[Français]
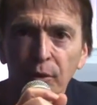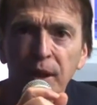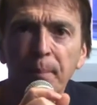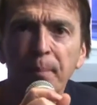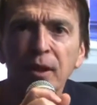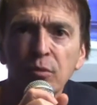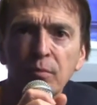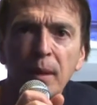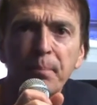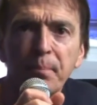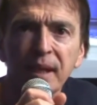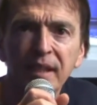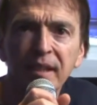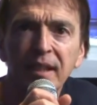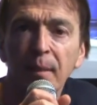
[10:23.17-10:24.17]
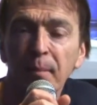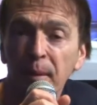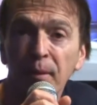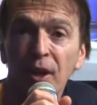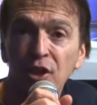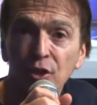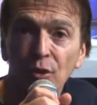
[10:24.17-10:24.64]
On n'est pas du même pays, de la
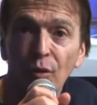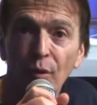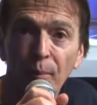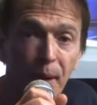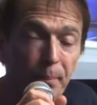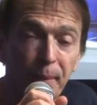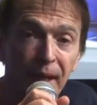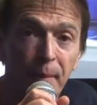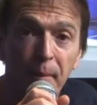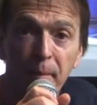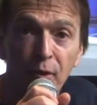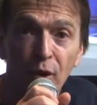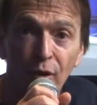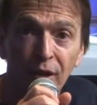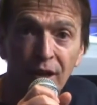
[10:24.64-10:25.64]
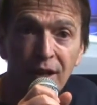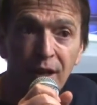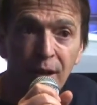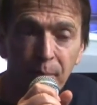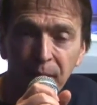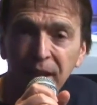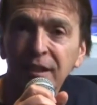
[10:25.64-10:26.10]
même région, on ne parle pas la même langue,
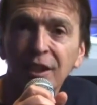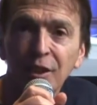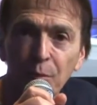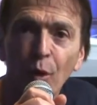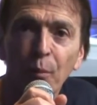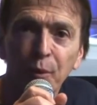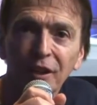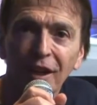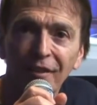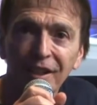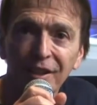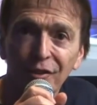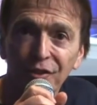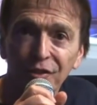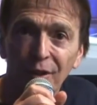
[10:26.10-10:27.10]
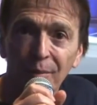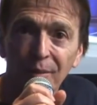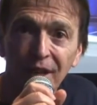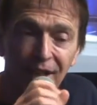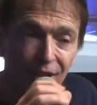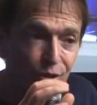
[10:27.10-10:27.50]
mais éthiquement, on peut travailler ensemble.